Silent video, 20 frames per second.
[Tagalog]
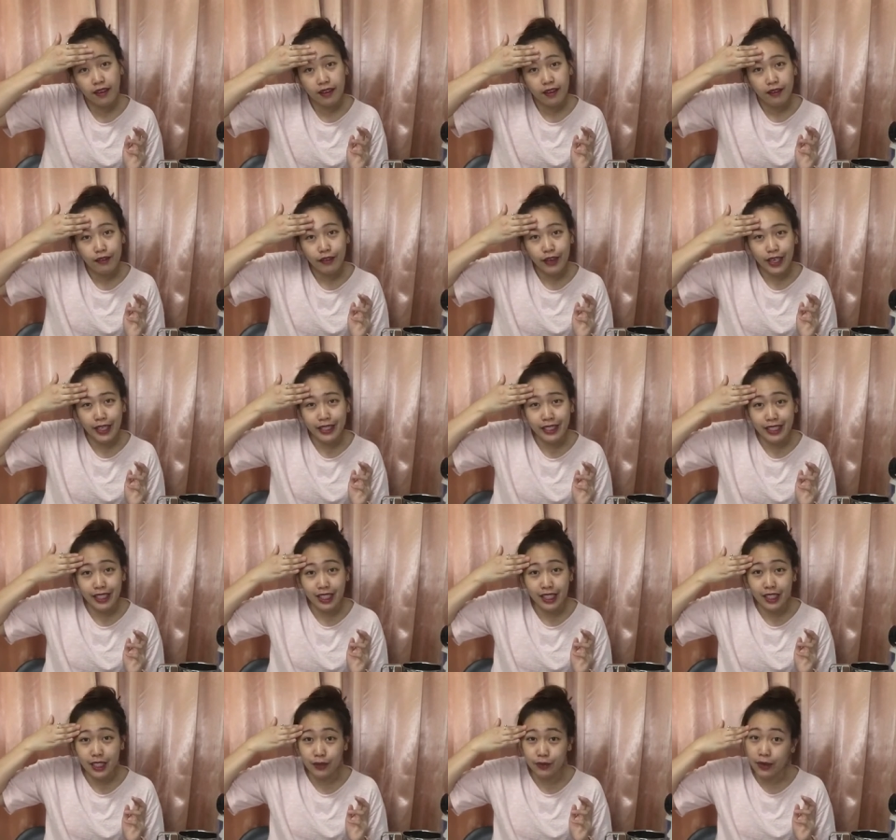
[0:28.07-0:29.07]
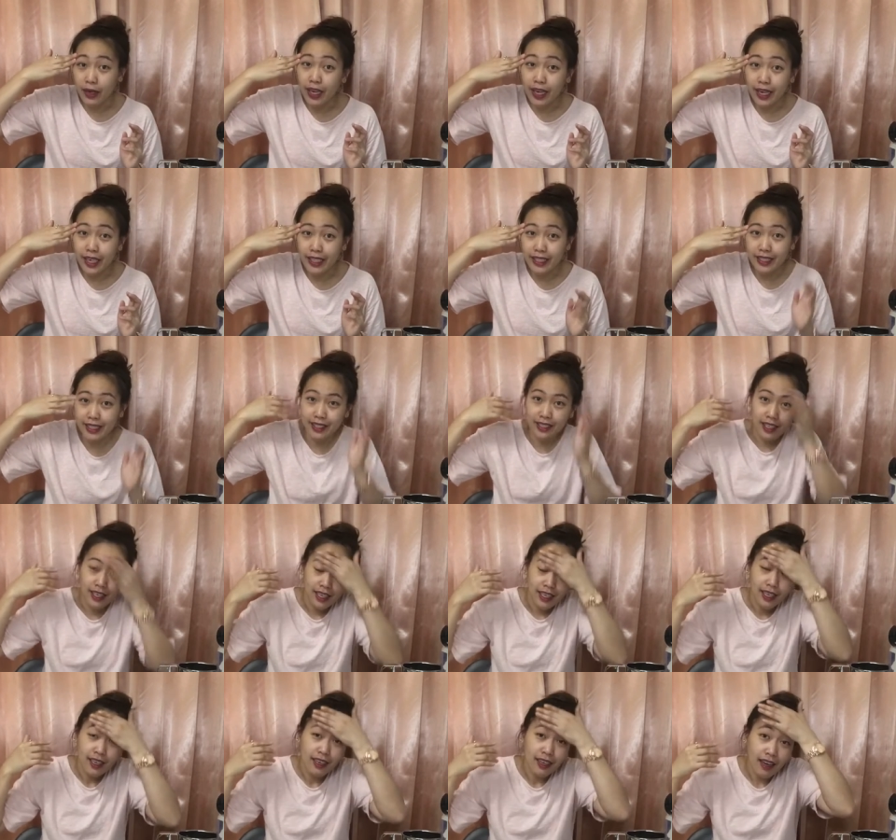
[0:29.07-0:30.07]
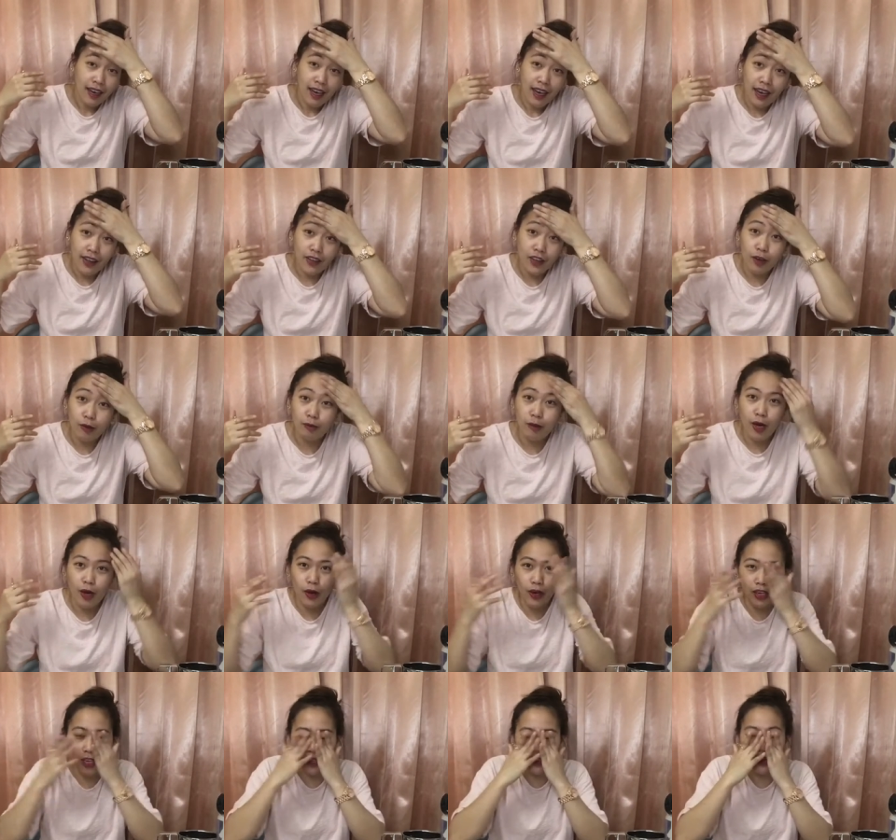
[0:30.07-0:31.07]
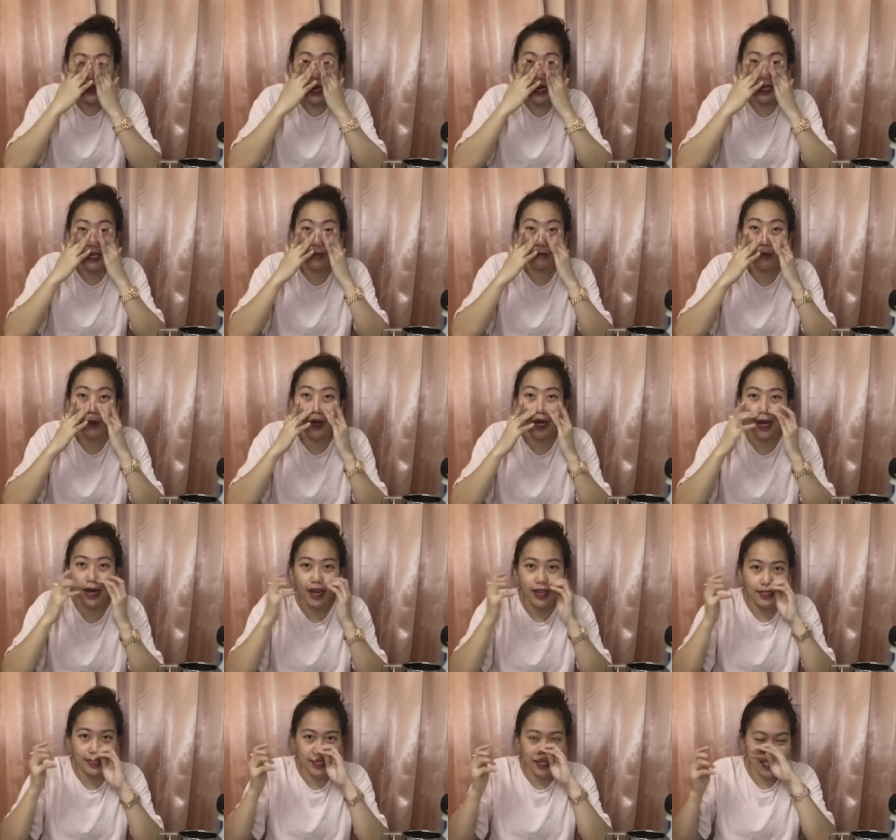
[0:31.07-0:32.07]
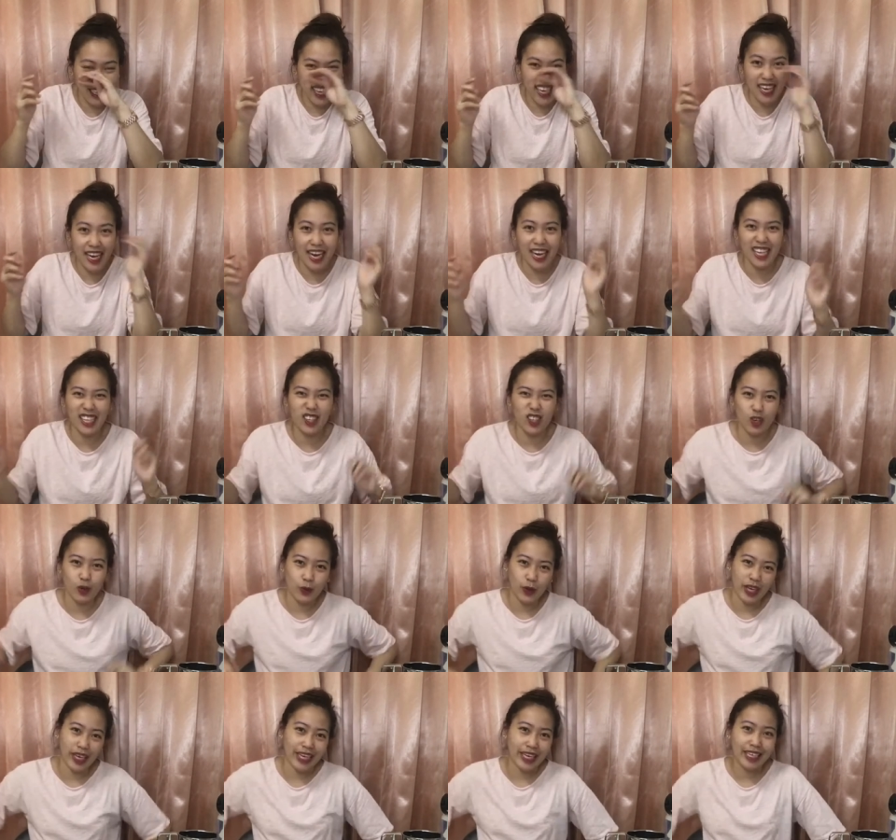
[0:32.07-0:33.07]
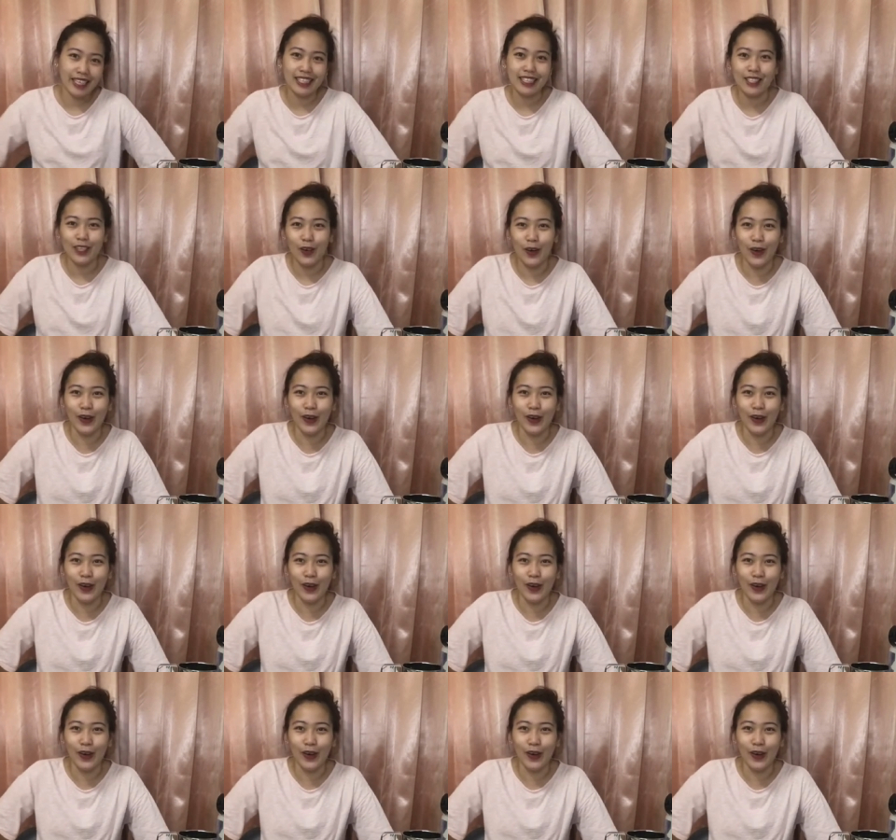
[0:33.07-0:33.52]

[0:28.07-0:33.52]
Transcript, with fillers: first things first, ano, ma-oily yung aking mukha kasi kagagaling kong work. So,